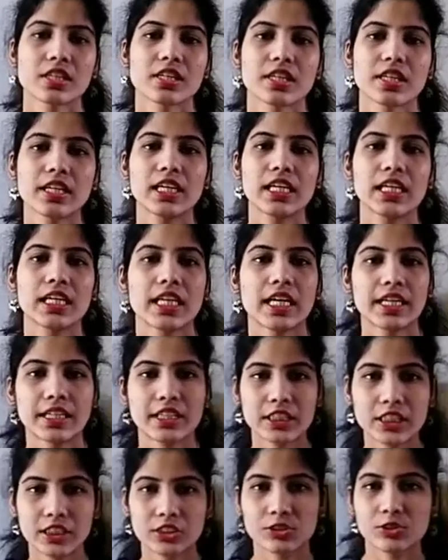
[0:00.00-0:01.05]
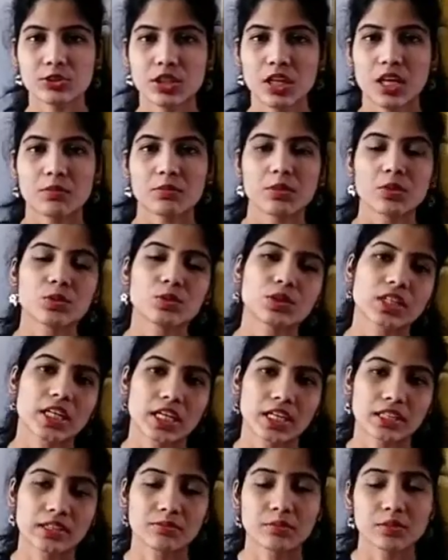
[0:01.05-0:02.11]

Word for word: करके अर्लीहाइड एंड किटोन का आप लोग क्या